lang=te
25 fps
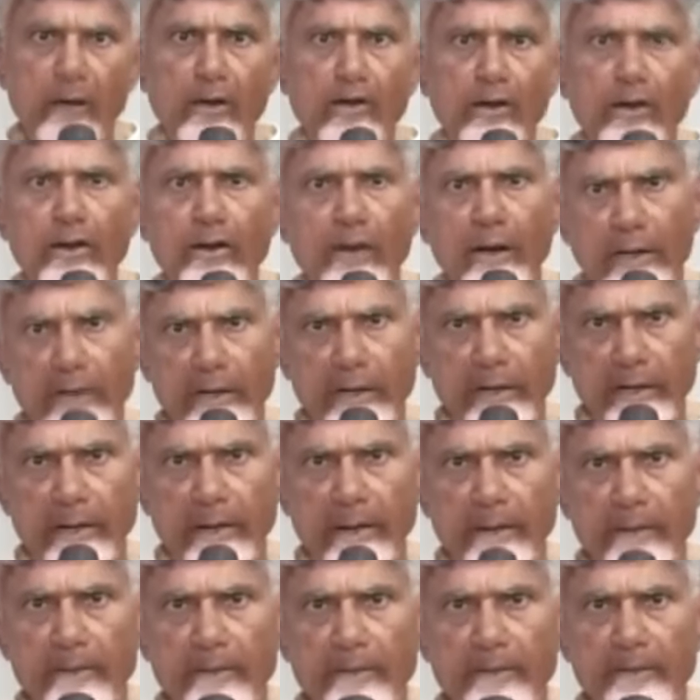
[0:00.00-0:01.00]
తాళ్ళు కట్టి
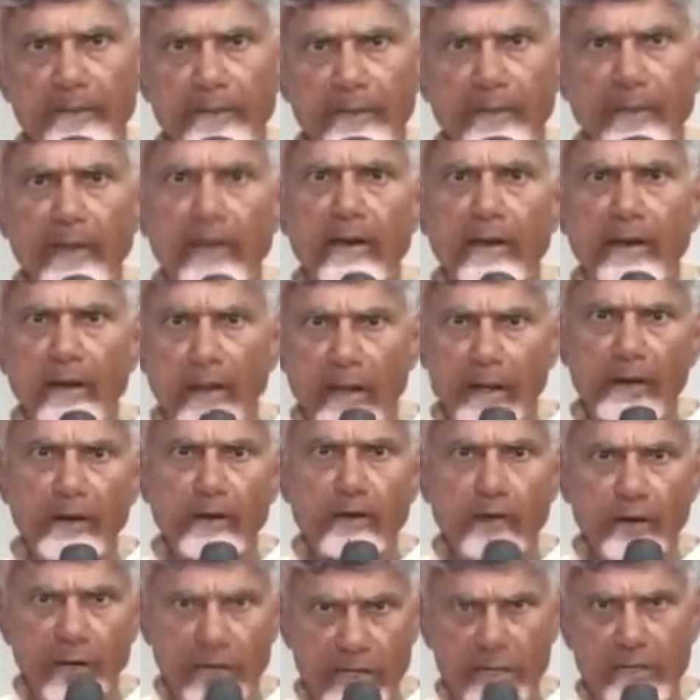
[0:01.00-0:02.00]
నన్ను
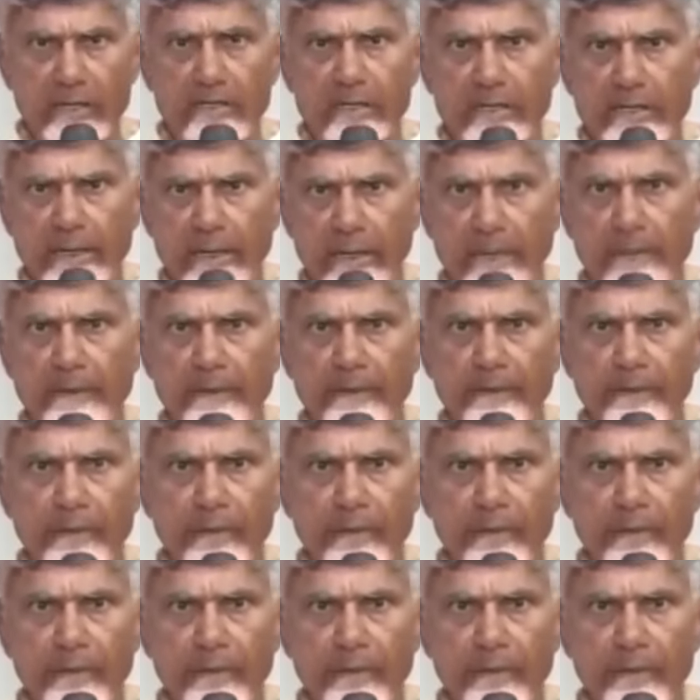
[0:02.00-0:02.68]
రానియకుండా చేశారు